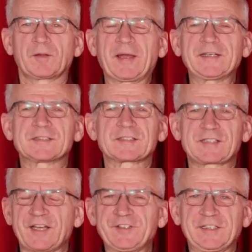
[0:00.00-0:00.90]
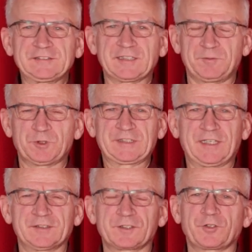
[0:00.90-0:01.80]
Meine sehr verehrten Damen und
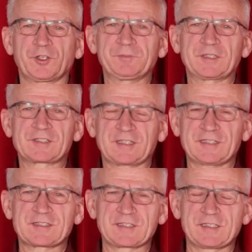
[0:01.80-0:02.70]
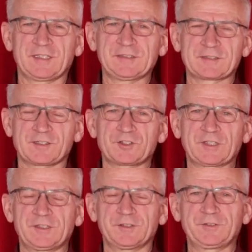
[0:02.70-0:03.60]
Herren, es freut mich sehr, Sie an dieser
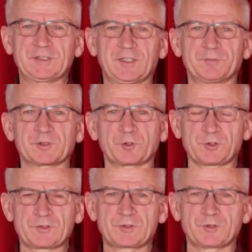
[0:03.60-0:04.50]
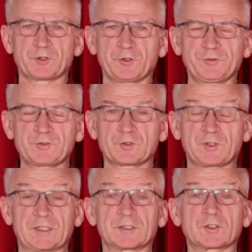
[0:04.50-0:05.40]
Stelle wieder begrüßen zu dürfen zu
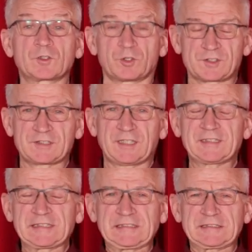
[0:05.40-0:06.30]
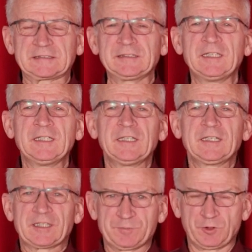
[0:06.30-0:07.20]
den Kussnachrichten
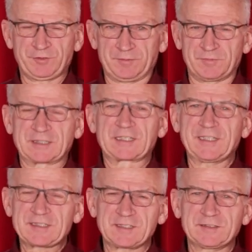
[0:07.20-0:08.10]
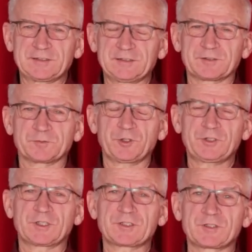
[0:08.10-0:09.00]
im November. Gleichzeitig
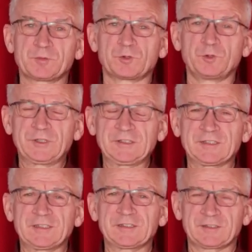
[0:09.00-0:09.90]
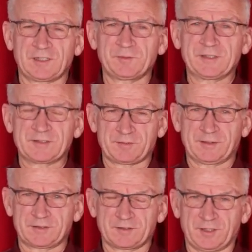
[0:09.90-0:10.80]
möchte ich Sie beruhigen, ich habe ein
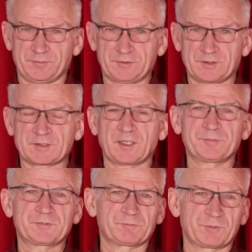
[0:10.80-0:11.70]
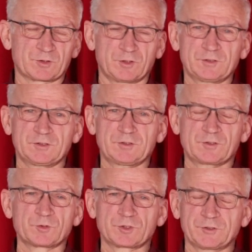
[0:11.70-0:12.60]
zweites Hemd. Es gab besorgte
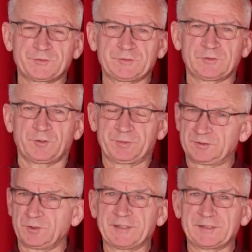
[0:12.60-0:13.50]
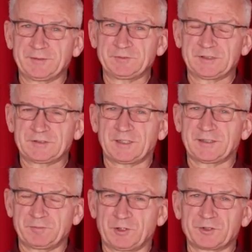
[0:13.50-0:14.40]
Zuschriften, ob ich nur ein Hemd hätte,
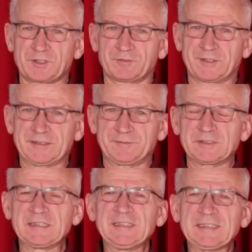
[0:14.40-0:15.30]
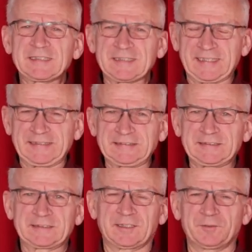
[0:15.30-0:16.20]
ein blaues Hawaii-Hemd. Nein,
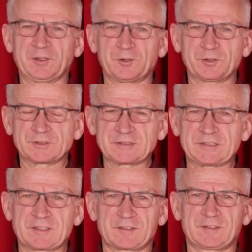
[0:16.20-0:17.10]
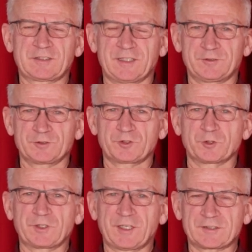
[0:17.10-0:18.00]
ich habe auch dieses
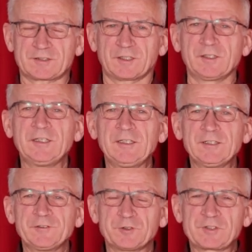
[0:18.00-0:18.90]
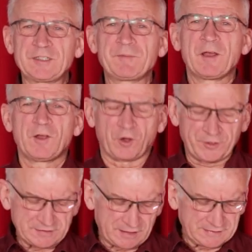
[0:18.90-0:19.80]
Kleidungsstück extra für Sie
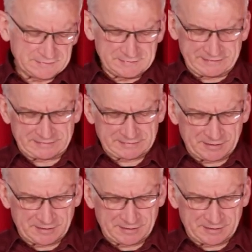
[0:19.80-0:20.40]
heute angelegt.